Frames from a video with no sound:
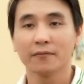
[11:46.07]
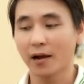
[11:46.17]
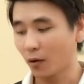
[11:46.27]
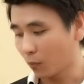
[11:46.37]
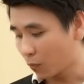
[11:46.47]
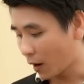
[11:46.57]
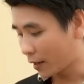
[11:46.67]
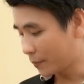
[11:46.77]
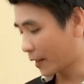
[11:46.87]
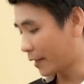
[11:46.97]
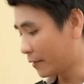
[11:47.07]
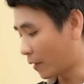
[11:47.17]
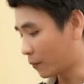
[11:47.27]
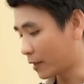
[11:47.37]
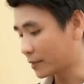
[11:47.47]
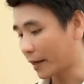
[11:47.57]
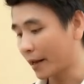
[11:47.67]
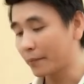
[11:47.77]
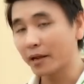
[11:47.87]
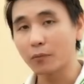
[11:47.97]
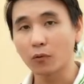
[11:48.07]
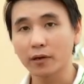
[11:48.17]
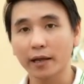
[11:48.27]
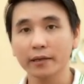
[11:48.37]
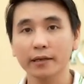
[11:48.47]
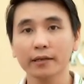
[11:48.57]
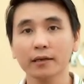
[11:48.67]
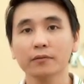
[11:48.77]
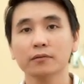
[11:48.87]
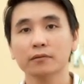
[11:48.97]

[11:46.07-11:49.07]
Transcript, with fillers: và cũng qua clip này hy vọng là sẽ đem lại một cái kiến thức